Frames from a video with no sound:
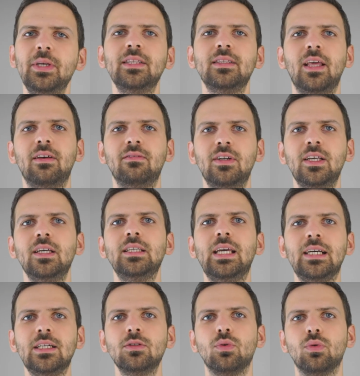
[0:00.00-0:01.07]
1000 devre
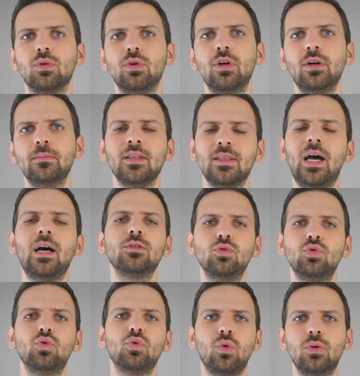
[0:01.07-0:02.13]
yakın oluyor. Daha
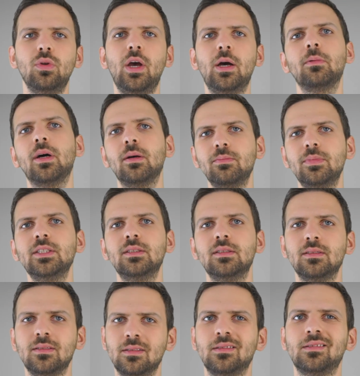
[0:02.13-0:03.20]
düşük oluyor ama
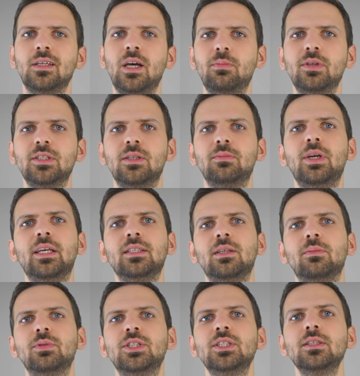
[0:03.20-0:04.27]
biz kabaca bir
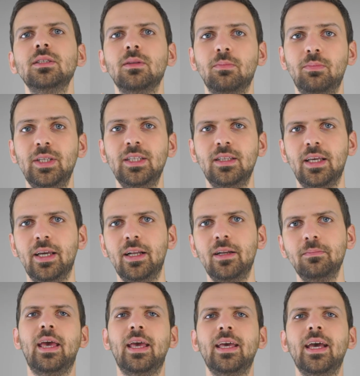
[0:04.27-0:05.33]
hesap için 1000
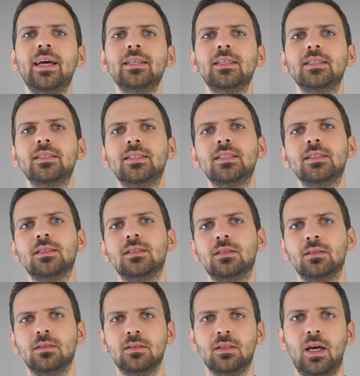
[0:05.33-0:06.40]
diyelim. Eğer ki
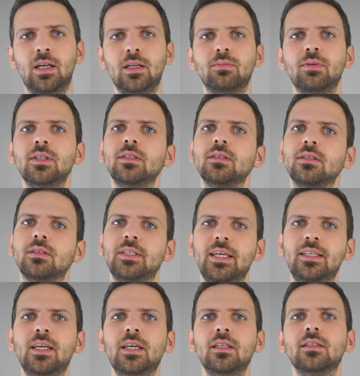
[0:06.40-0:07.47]
siz arabanın
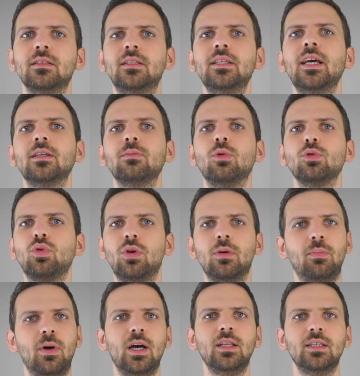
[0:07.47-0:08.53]
tekerini direkt
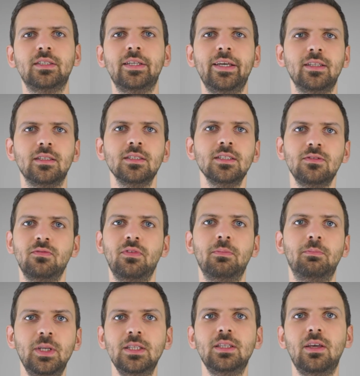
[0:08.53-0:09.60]
motora bağlasaydınız
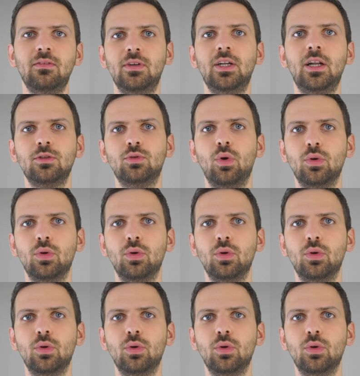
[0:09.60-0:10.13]
ve 1000 devirle